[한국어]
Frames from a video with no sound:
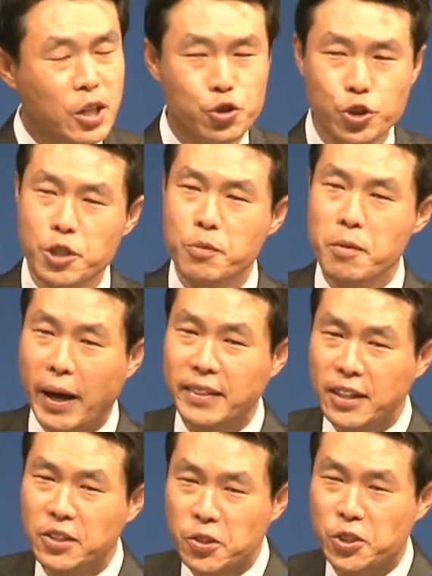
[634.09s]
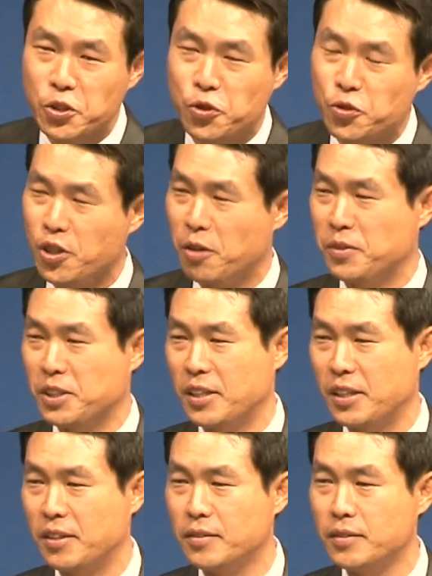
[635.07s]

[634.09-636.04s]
주님을 만나는 것이 중요합니까?